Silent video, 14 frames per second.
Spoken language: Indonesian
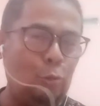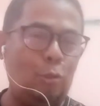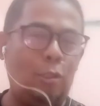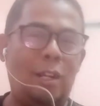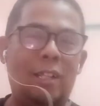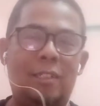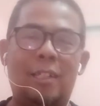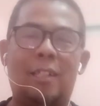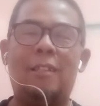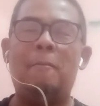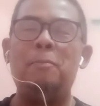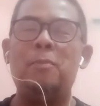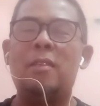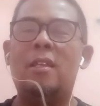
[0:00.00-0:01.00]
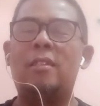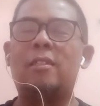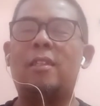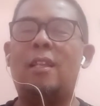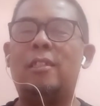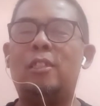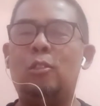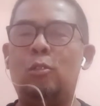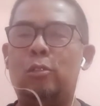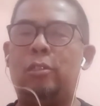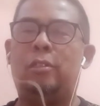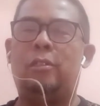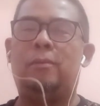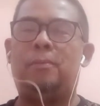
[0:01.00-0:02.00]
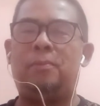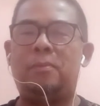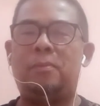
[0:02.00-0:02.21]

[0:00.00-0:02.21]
derajat celcius